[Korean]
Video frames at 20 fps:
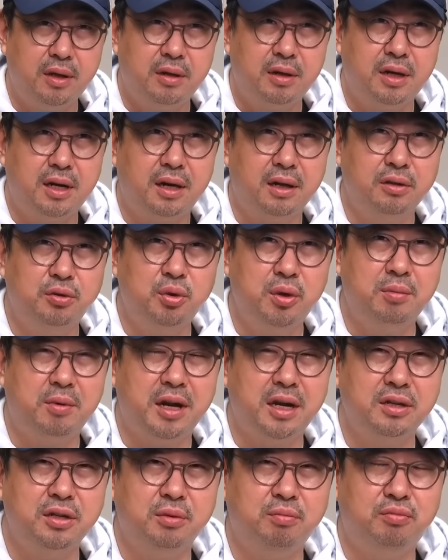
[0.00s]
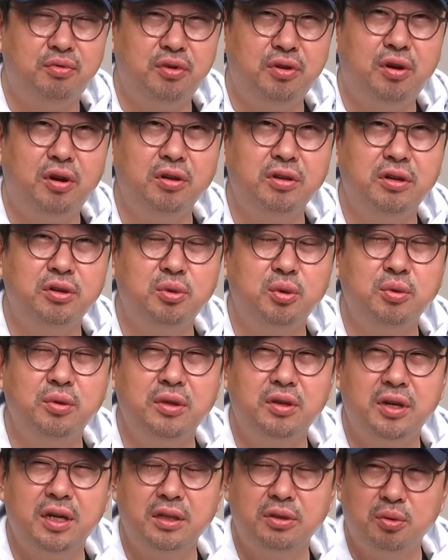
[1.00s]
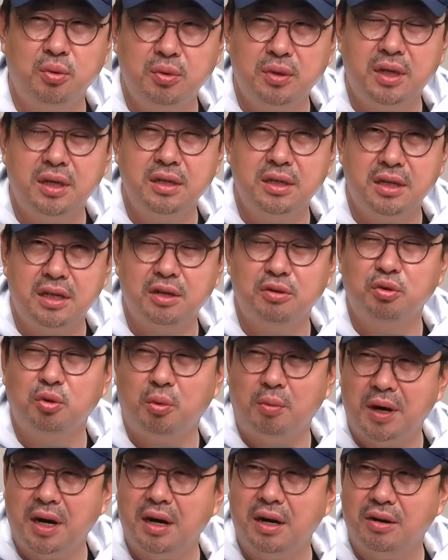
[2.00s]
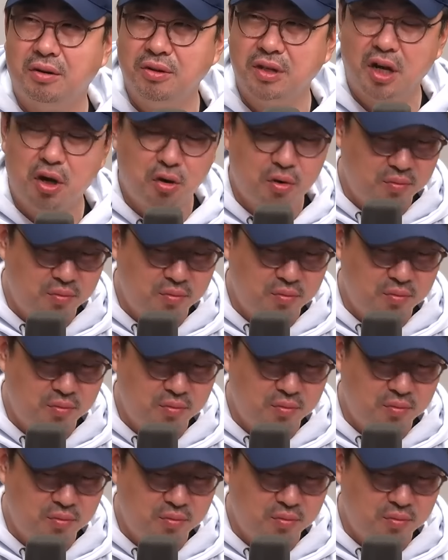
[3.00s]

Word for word: 그러니까 소위 말해서 물건을 손괴 손상시키고 도망가고 사고